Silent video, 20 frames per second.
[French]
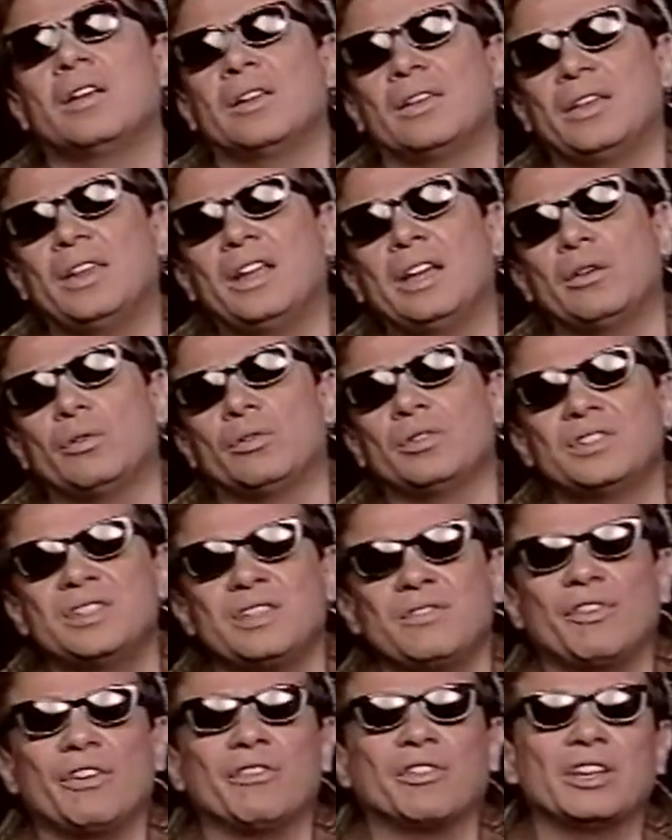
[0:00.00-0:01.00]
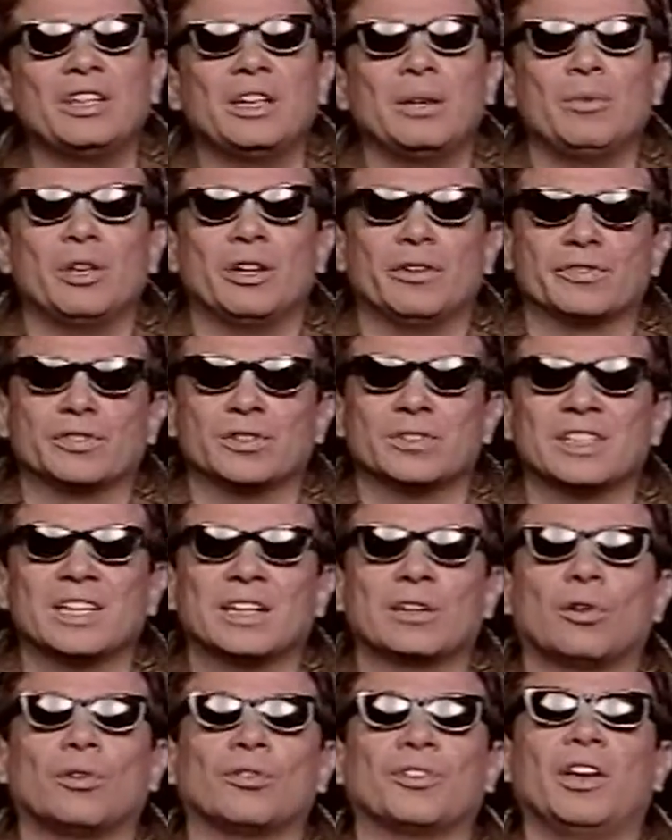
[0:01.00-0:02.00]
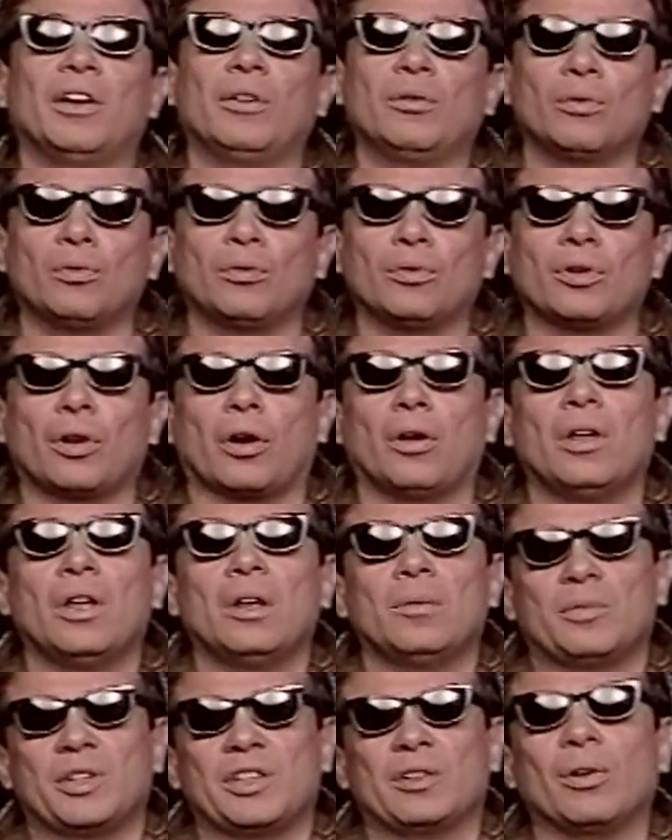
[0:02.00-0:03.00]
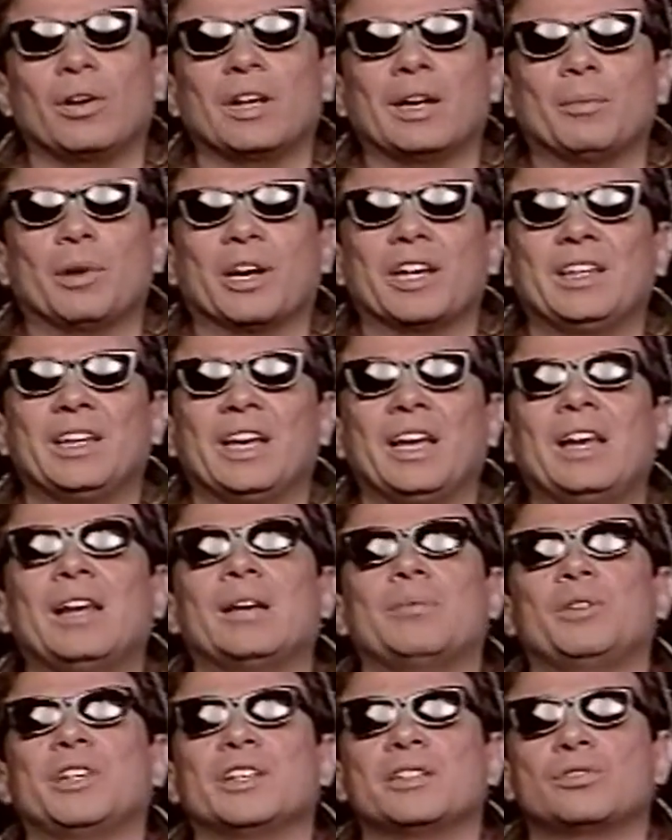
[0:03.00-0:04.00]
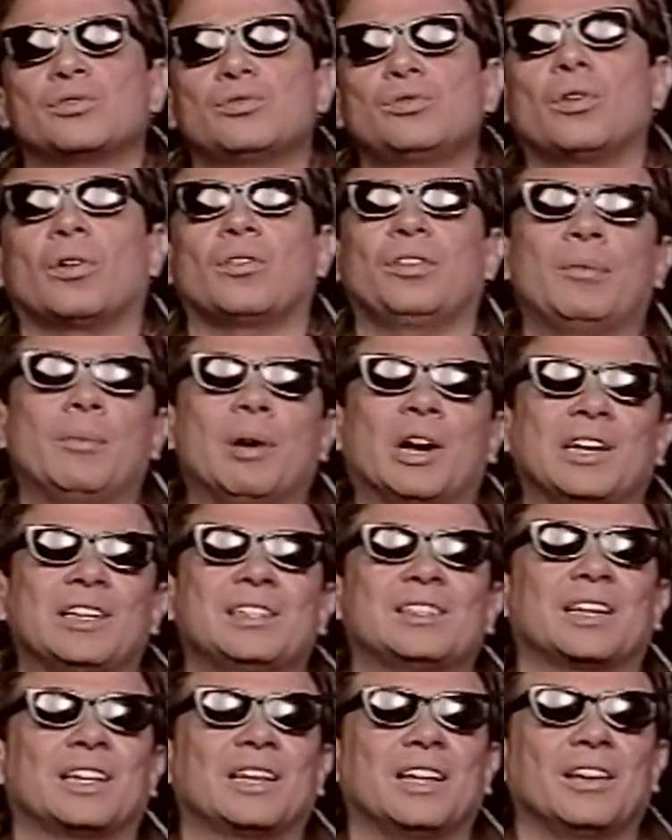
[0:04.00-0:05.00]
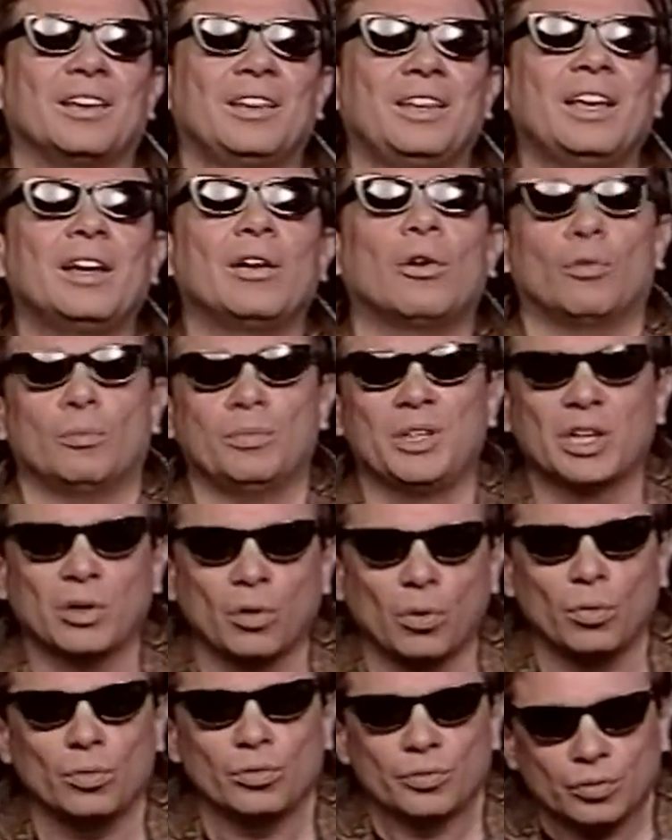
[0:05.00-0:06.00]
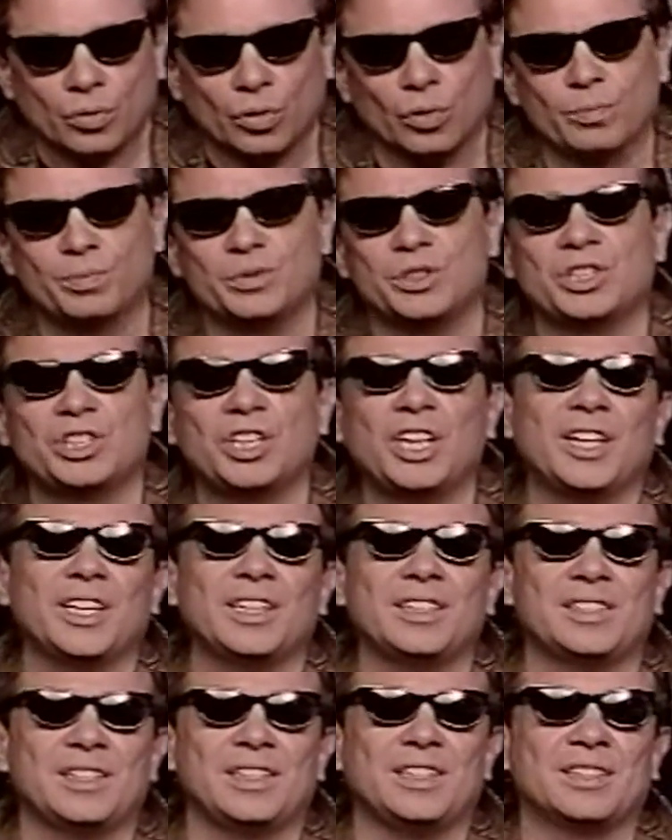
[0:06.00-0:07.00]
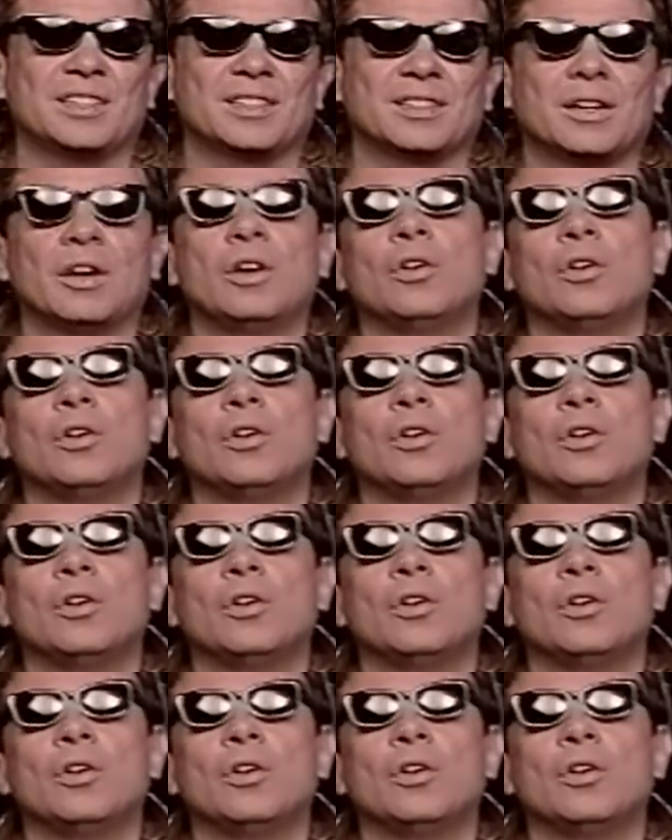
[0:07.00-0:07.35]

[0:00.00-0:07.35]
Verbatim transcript: Né le 10 février 1950 à Londres, Peter Gabriel a bien sûr démarré sa carrière au micro du groupe Genesis.